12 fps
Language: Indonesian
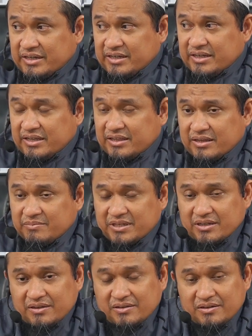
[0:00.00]
hadis Nabi
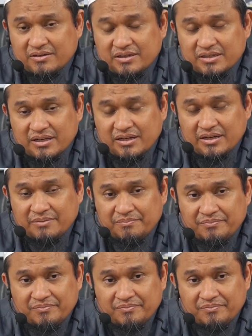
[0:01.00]
Shallallahu alaihi wasallam